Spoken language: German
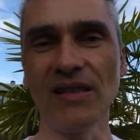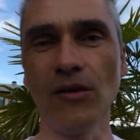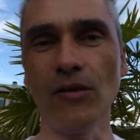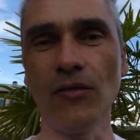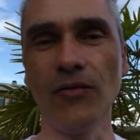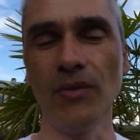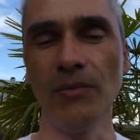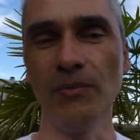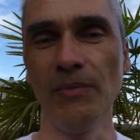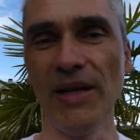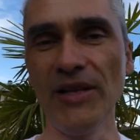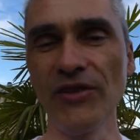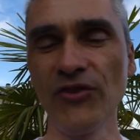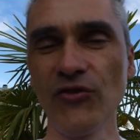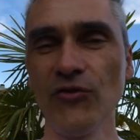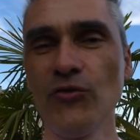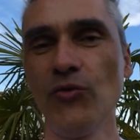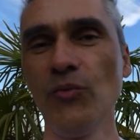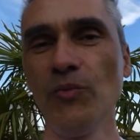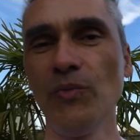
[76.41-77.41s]
auch vom
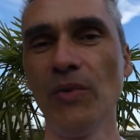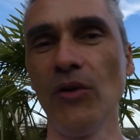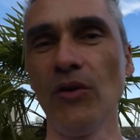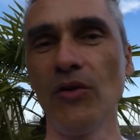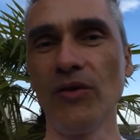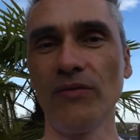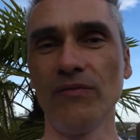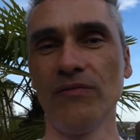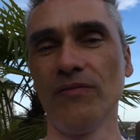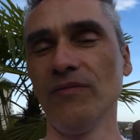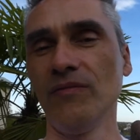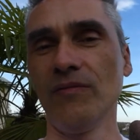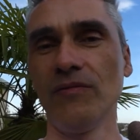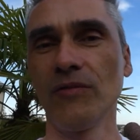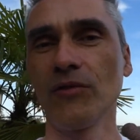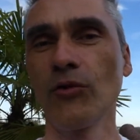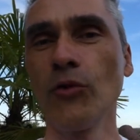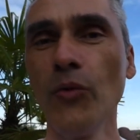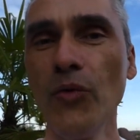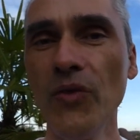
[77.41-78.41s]
Menschentypen auch
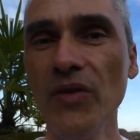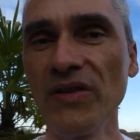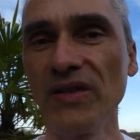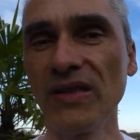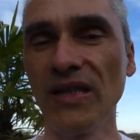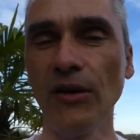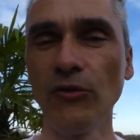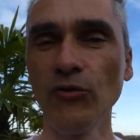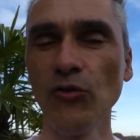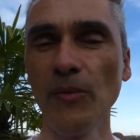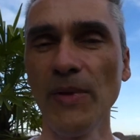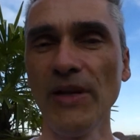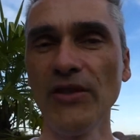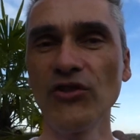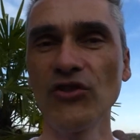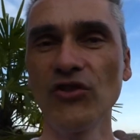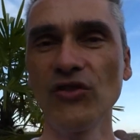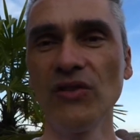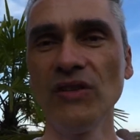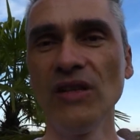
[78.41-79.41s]
Kunden sind auch nur
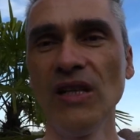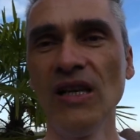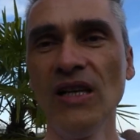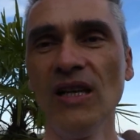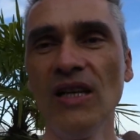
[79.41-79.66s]
Menschen,